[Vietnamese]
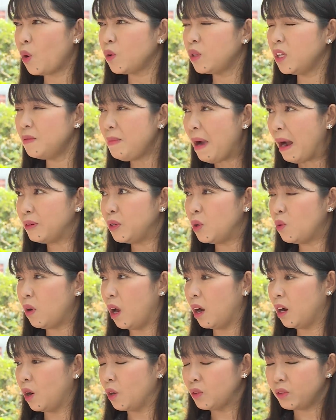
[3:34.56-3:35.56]
nói tía bao nhiêu
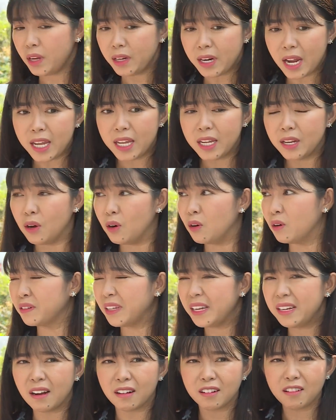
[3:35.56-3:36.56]
lần rồi tía đi
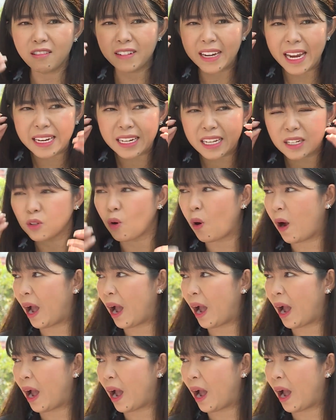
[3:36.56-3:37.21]
đường tía đừng có nghe điện